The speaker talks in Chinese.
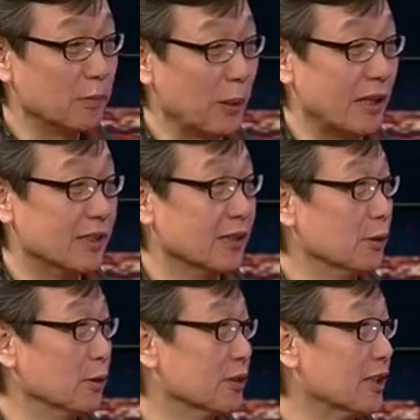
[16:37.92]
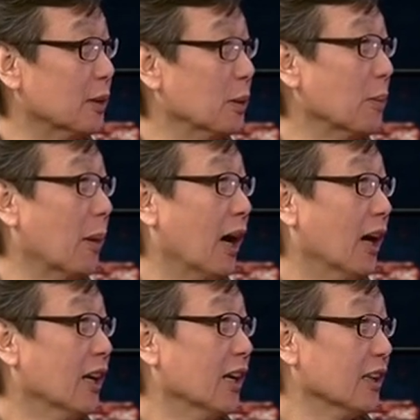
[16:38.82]
北京就有三对嘛，
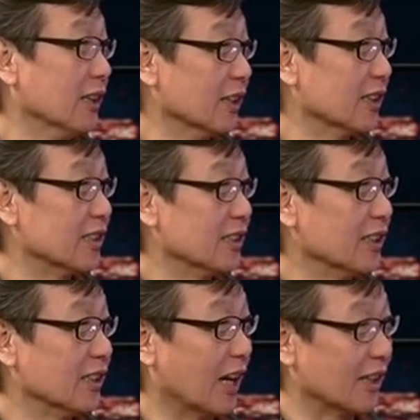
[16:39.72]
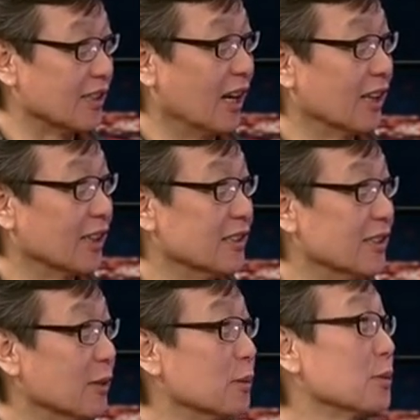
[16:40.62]
一个是杨绛跟
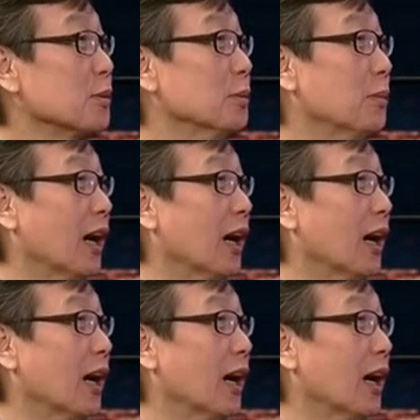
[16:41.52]
钱钟书嘛，